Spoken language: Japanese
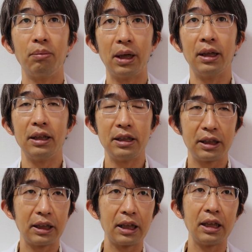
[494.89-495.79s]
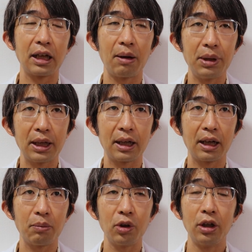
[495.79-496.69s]
まあ、意識的に噛みなが
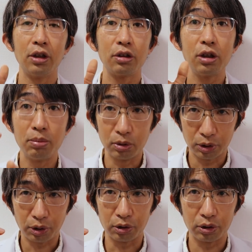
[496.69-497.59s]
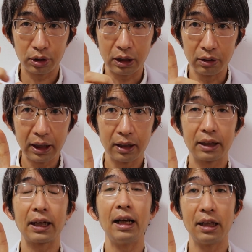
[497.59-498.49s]
らも水分を取るっていうね、
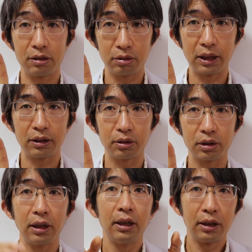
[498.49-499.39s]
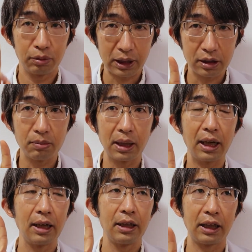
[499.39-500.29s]
解決法が一つ。で、二つ目
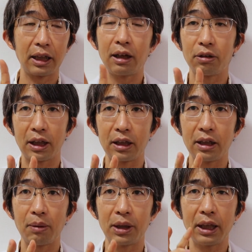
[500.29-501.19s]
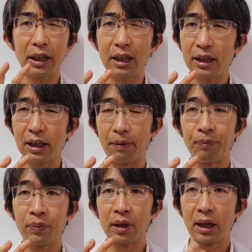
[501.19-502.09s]
が野菜を先に食べて、野菜ってね、
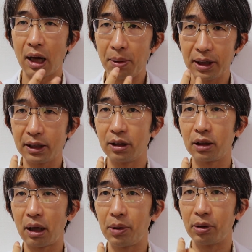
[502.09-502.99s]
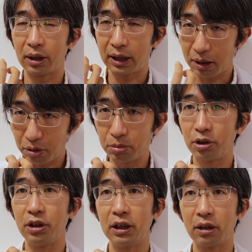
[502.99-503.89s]
噛まないで食べるのは結構
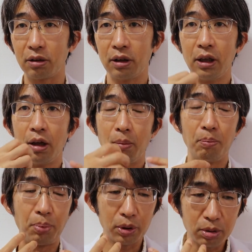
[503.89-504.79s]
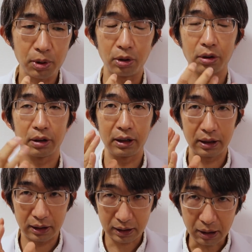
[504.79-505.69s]
むずいんですよ。僕も
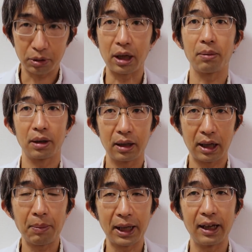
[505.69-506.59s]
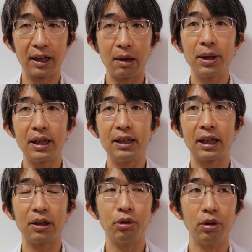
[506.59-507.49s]
結構噛まない。噛まないん
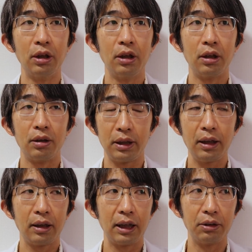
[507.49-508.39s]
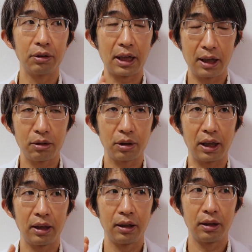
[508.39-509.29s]
だけど、ね、あの、カレーと
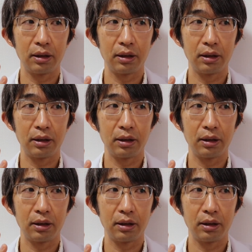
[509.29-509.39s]
か、